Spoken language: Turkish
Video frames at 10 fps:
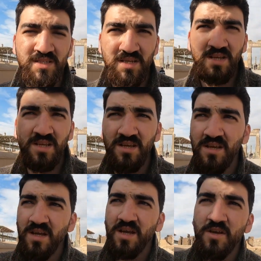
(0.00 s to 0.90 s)
hazineyi
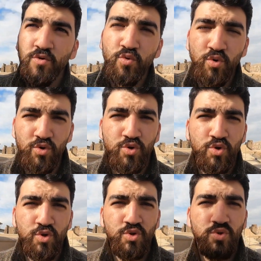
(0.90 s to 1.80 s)

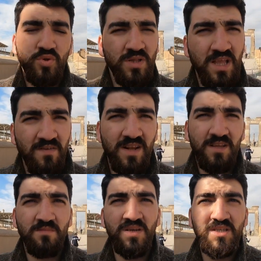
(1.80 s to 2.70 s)
300
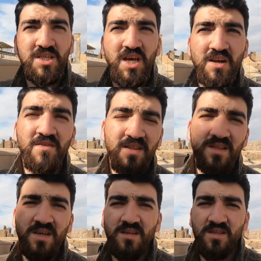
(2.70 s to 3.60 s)
develik bir
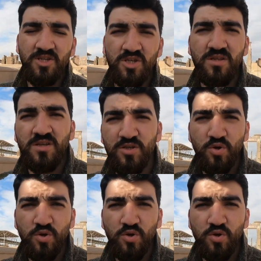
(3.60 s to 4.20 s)
kervanla taşıttığı